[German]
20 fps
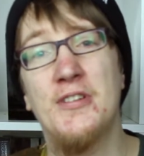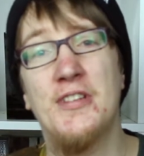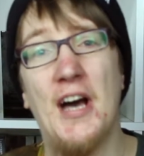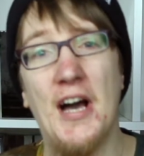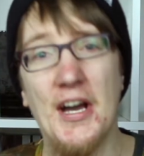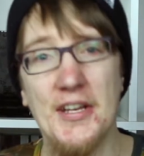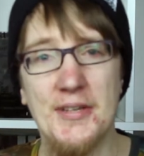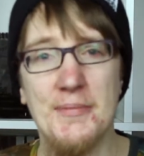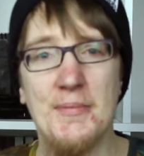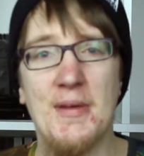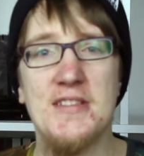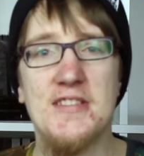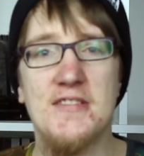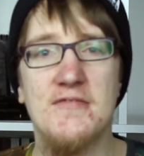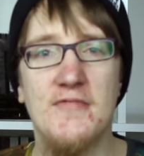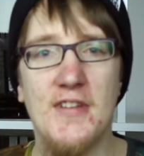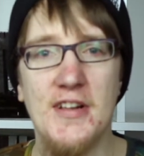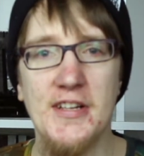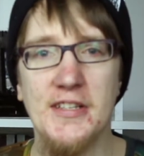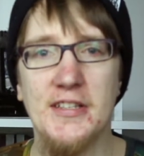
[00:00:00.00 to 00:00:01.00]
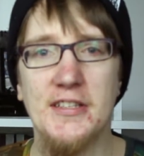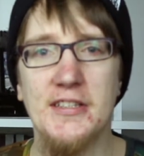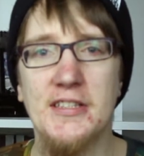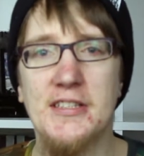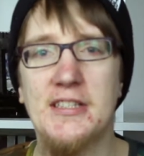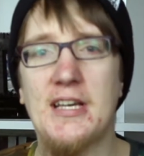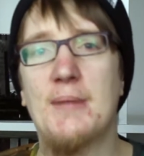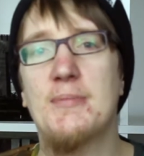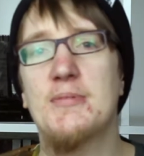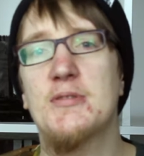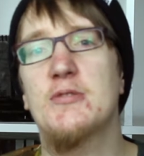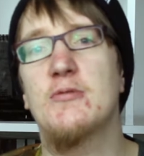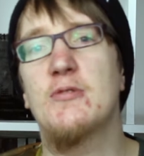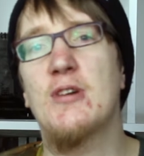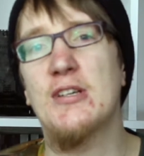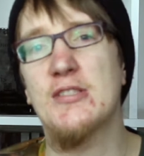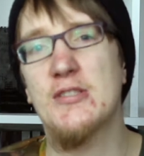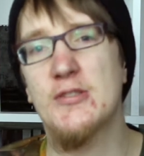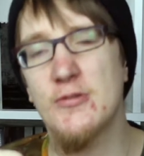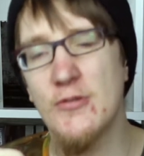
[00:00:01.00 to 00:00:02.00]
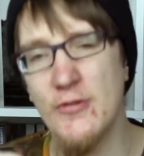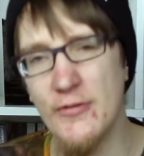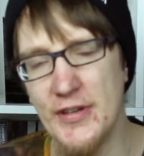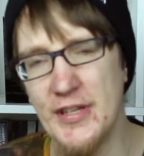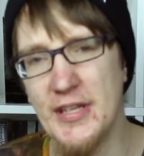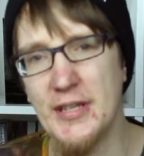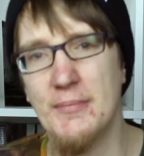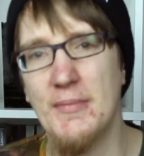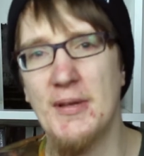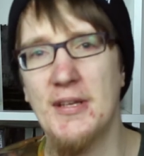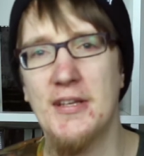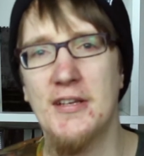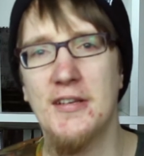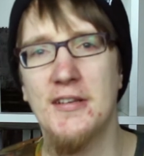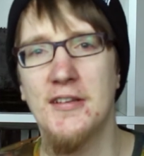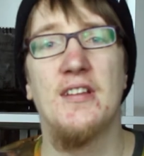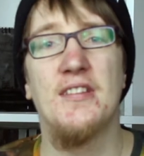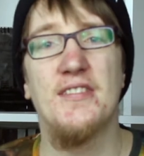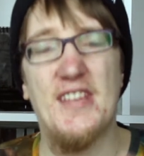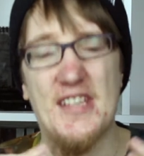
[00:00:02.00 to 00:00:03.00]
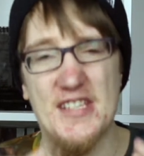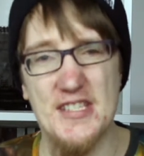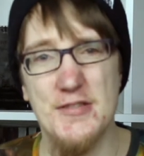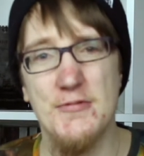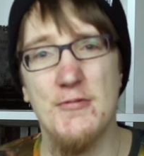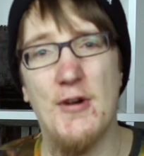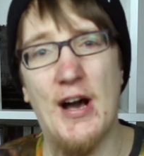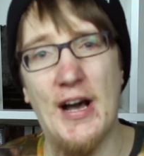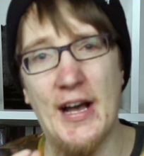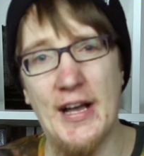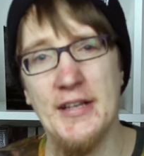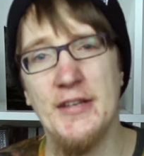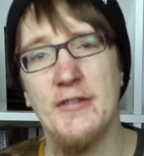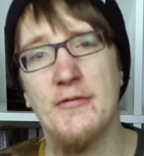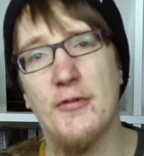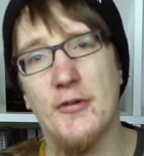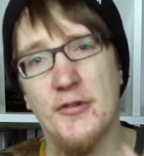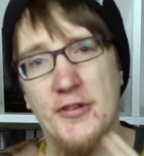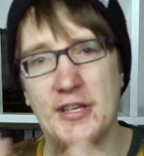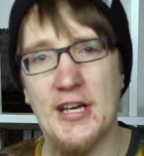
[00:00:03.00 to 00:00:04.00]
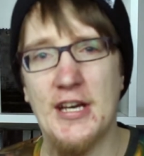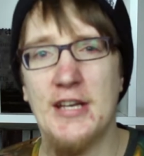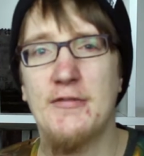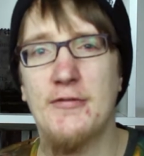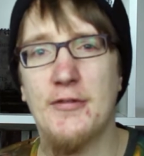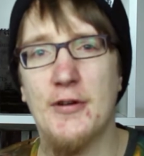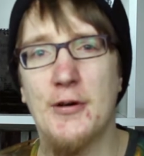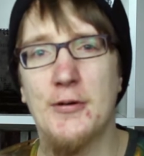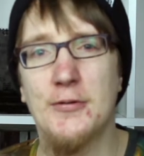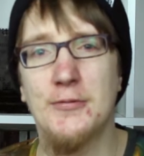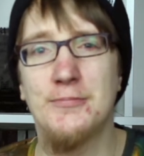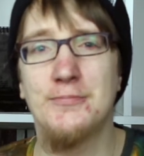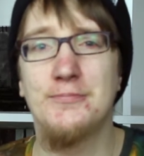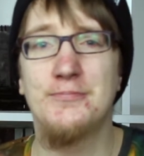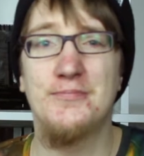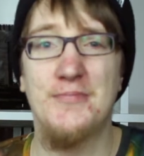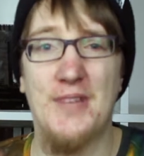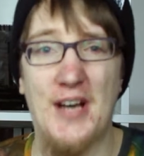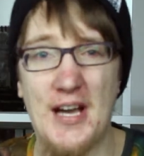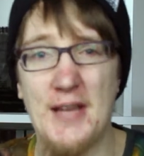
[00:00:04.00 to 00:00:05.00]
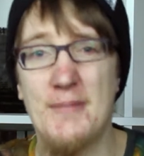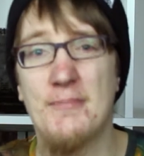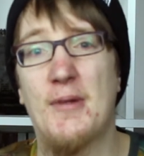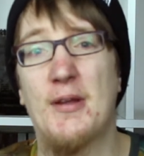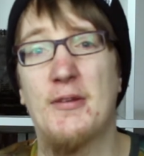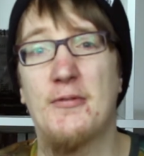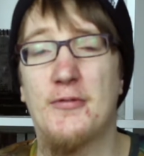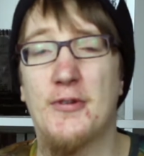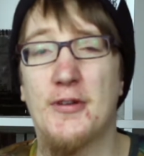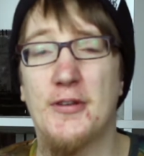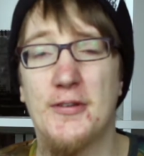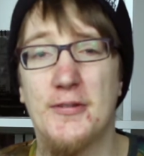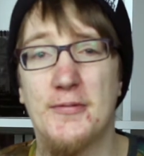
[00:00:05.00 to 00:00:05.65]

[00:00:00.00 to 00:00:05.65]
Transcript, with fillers: Nach dem Ersten Weltkrieg gab es sogar so wenig Männer, dass nur eine von drei Frauen einen Mann fand.